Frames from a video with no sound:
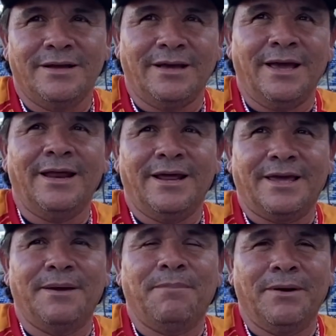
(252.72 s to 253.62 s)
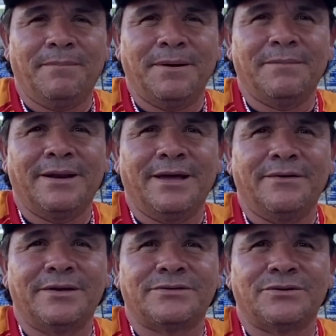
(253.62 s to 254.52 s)
En el equipo de primera
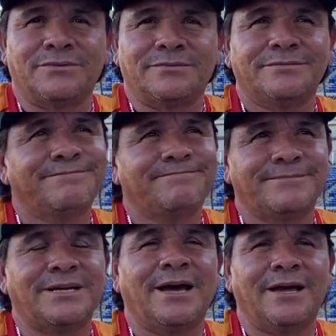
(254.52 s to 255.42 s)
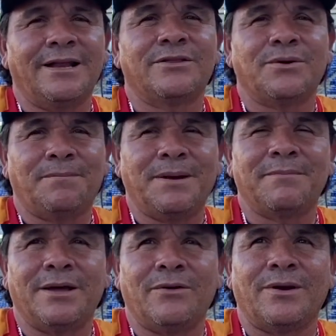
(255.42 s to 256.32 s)
división, Jagger entró
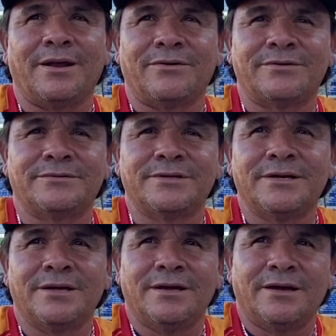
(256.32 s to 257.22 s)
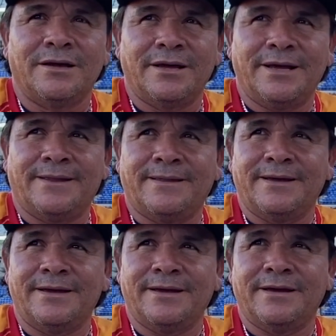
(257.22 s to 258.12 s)
primero, el León.
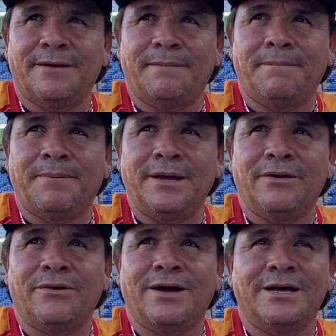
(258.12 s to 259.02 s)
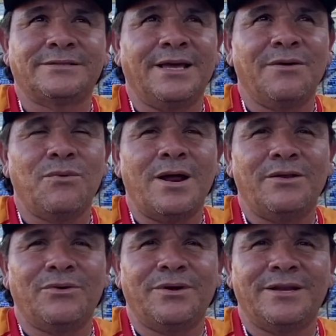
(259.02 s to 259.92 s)
Este, pero casi
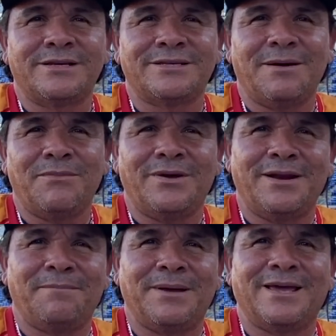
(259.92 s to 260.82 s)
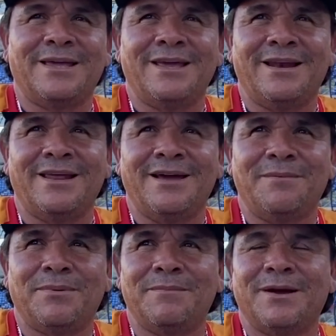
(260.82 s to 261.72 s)
igual nos iniciamos en la pequeña liga,
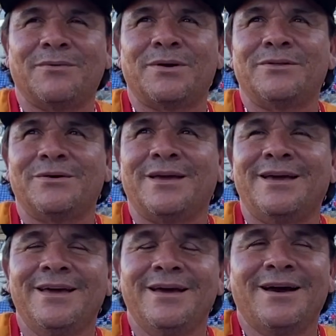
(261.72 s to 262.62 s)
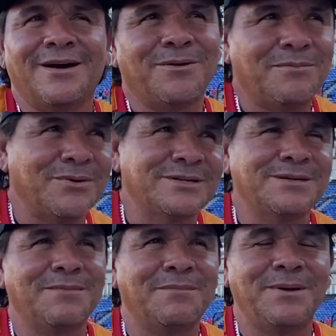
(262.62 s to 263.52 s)
pues me acuerdo que, ah, como dice,
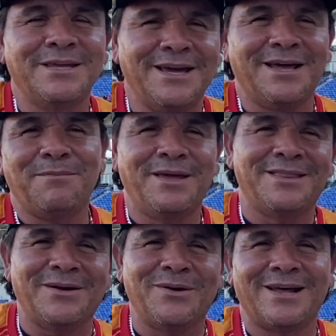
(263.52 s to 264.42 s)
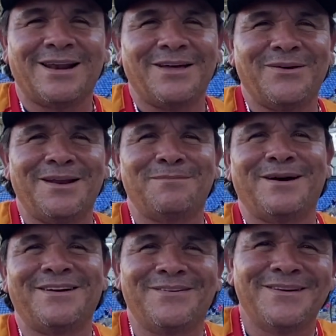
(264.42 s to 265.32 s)
más bien Jagger me andaba agarrado de la
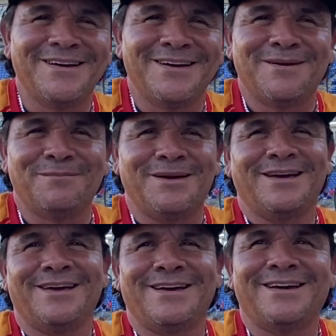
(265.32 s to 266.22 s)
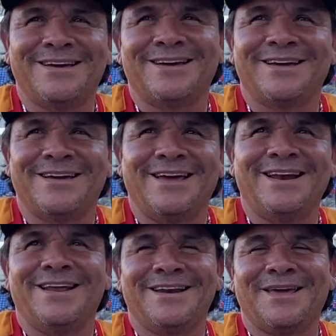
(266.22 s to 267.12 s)
mano. Me,
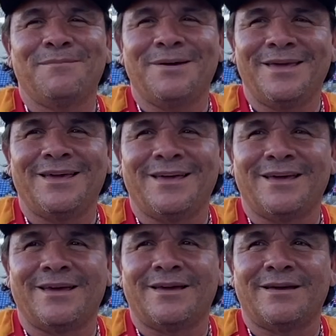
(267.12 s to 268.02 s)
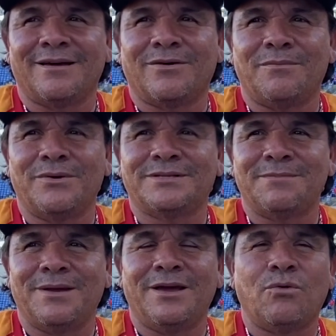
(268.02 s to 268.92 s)
él es el que me, como dice,
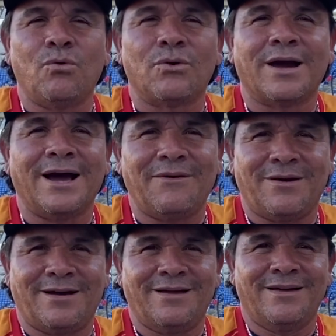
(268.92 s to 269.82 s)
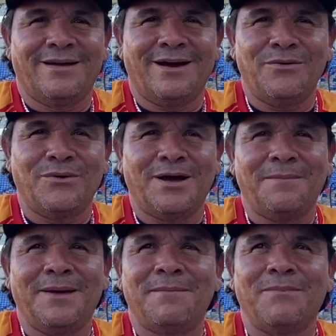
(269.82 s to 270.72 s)
me inculcaba a jugar
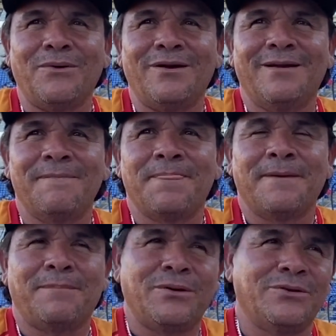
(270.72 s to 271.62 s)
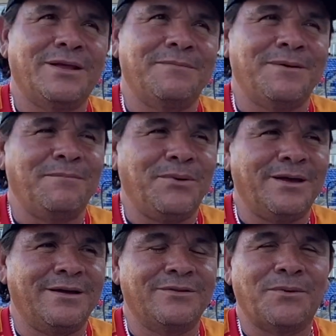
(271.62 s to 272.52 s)
béisbol pero también
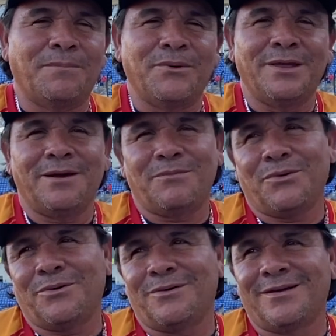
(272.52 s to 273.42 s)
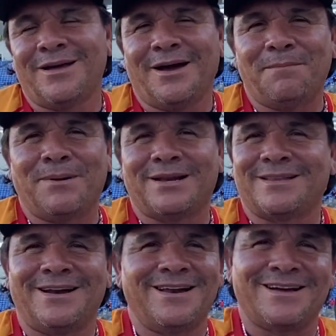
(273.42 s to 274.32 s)
pues no podíamos
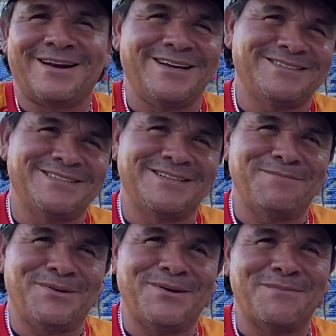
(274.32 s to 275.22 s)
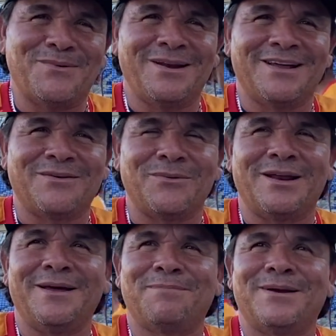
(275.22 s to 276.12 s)
apartar las clases, siempre íbamos a la
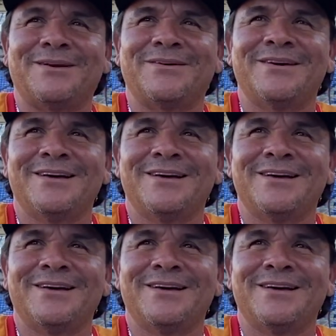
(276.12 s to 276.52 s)
escuela, pero